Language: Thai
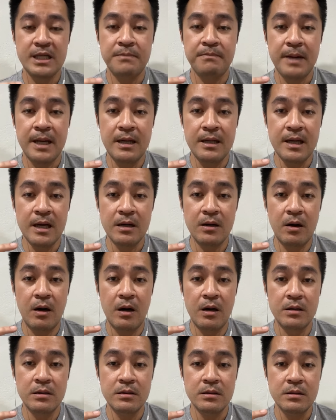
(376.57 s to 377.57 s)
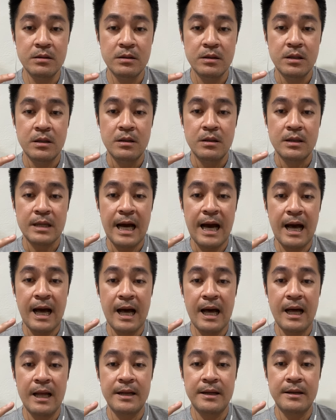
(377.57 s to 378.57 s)
จะเป็นเรื่องของ
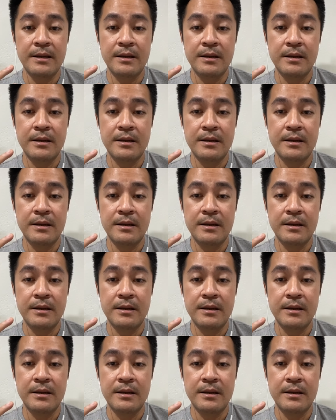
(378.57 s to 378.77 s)
การ